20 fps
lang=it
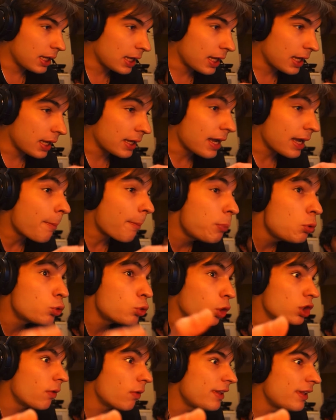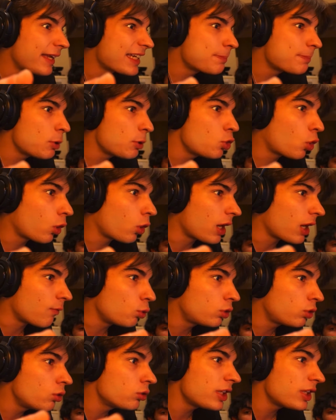appunto, ogni volta che spendo con Revolut non
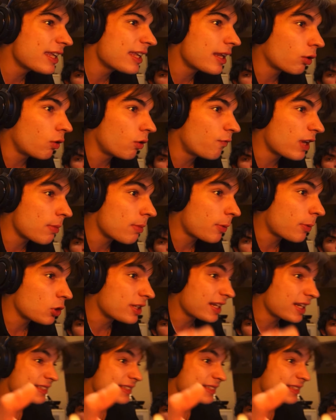ti chiede la conferma per ogni transazione.